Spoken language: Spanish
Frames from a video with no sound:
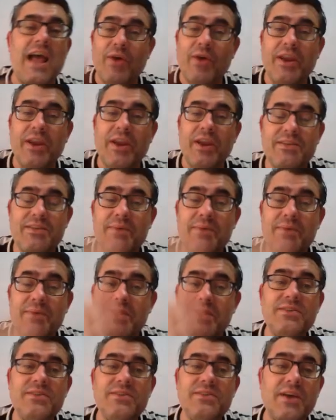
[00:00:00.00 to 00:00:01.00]
aunque en esta vez
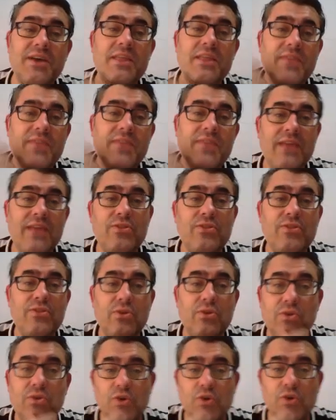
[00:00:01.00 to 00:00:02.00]
es
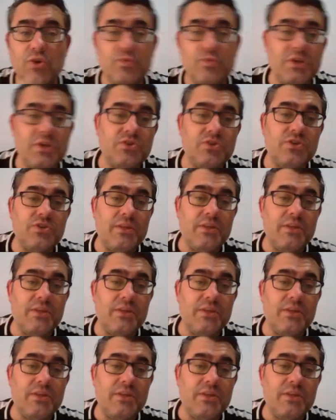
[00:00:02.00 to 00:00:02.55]
rindeando con los bichos y